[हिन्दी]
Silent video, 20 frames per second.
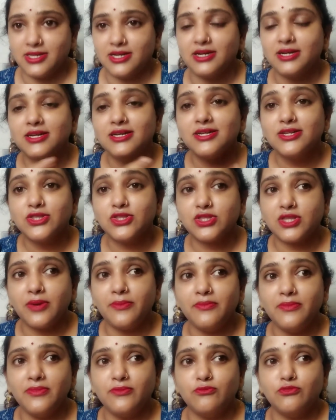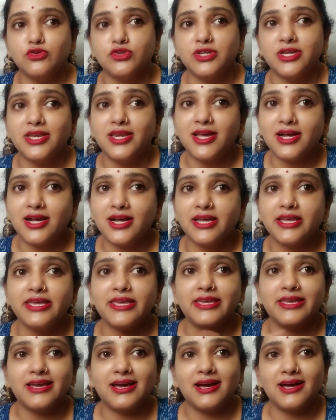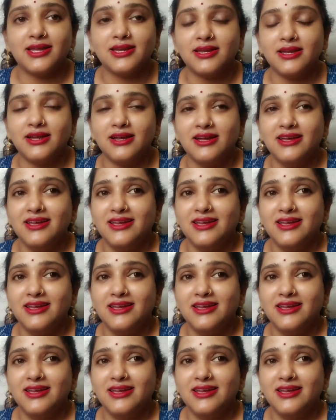था तब मुझे लगा कि यार